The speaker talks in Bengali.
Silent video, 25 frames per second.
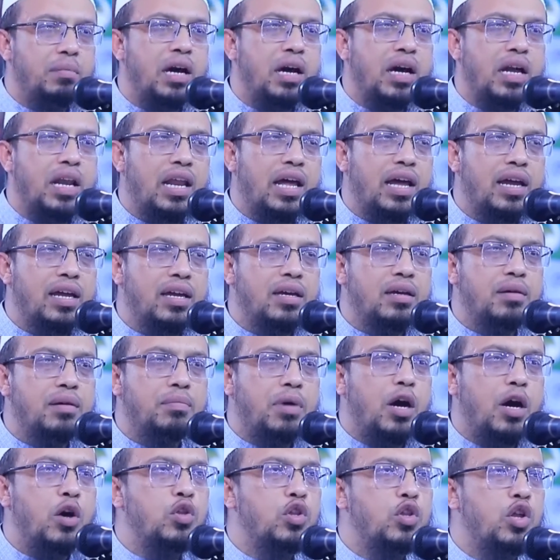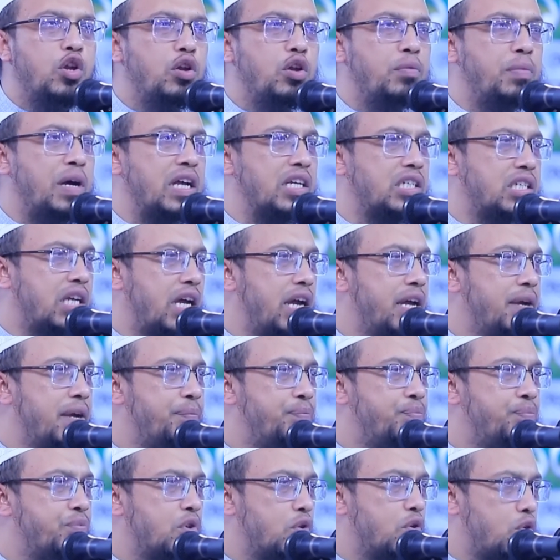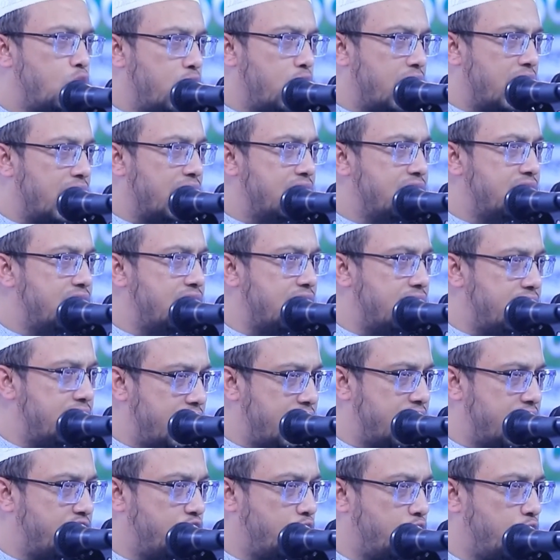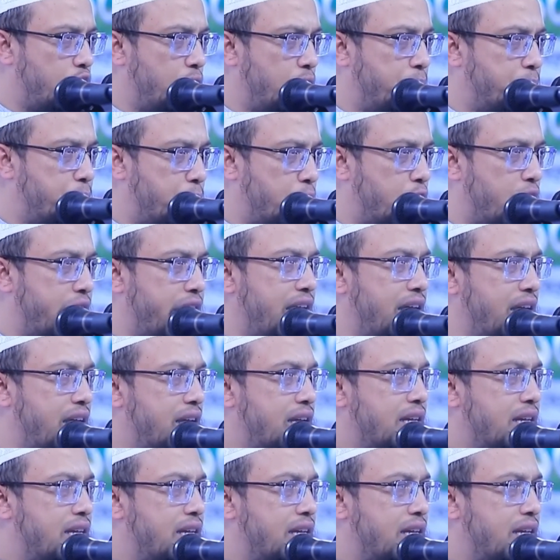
বাংলায় বা অন্যান্য ভাষায় কোরআন হাদিসের টেক্সটগুলো পড়ে